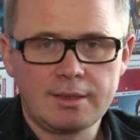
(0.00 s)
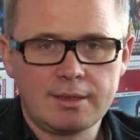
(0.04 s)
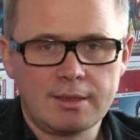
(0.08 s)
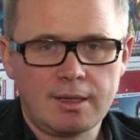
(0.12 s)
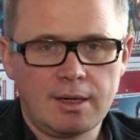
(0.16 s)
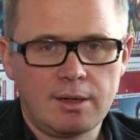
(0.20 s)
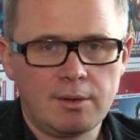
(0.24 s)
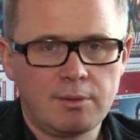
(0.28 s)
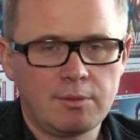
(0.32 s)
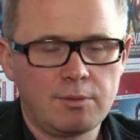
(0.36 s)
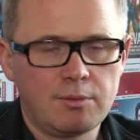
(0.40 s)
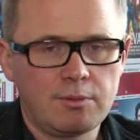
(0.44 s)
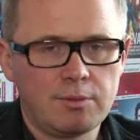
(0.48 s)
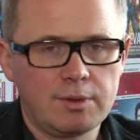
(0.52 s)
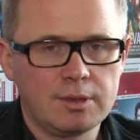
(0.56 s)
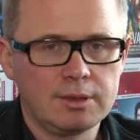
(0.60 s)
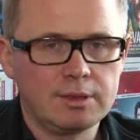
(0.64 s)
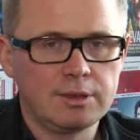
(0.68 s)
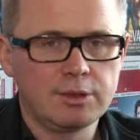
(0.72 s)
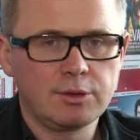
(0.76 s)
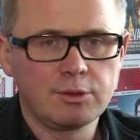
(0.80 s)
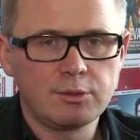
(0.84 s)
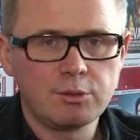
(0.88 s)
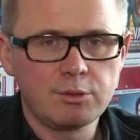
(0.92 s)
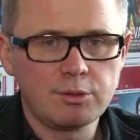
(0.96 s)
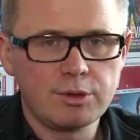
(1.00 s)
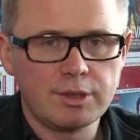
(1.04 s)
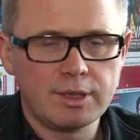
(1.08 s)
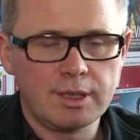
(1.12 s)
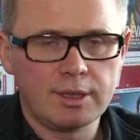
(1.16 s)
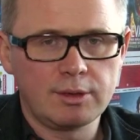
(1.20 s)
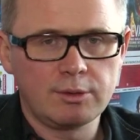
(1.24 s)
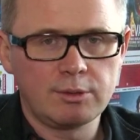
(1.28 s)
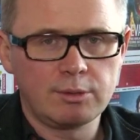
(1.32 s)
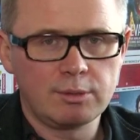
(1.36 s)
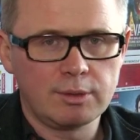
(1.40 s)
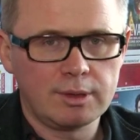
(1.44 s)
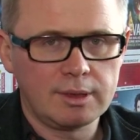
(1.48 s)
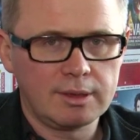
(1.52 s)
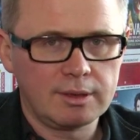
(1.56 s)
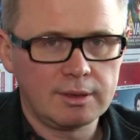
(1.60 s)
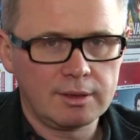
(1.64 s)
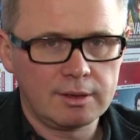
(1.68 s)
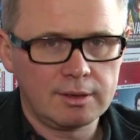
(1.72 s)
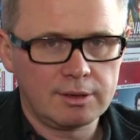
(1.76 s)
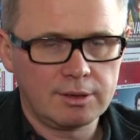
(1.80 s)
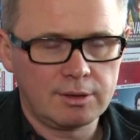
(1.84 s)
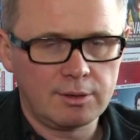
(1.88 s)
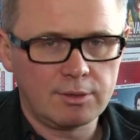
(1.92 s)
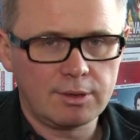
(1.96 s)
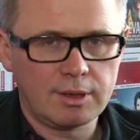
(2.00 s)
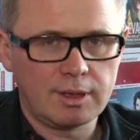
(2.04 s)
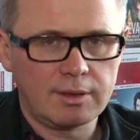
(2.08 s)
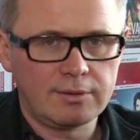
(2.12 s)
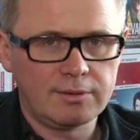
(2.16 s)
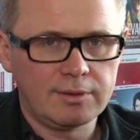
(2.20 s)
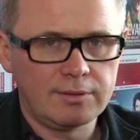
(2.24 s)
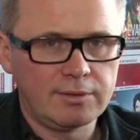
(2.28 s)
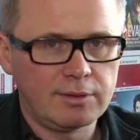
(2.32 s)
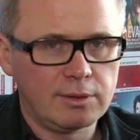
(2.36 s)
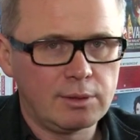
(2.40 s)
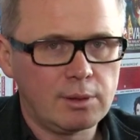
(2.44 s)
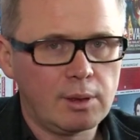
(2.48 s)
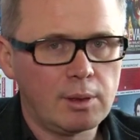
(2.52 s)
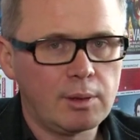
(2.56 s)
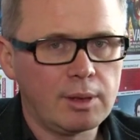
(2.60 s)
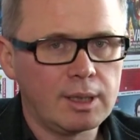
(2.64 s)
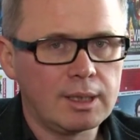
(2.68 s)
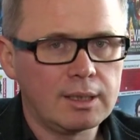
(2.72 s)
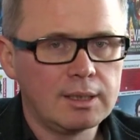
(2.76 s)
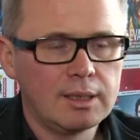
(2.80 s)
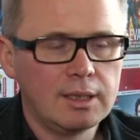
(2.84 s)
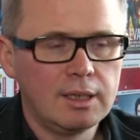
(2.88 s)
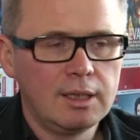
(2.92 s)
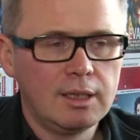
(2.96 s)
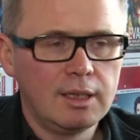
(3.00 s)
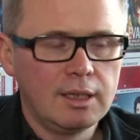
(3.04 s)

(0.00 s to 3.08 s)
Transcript: całe dyskusje, które książka wywołała,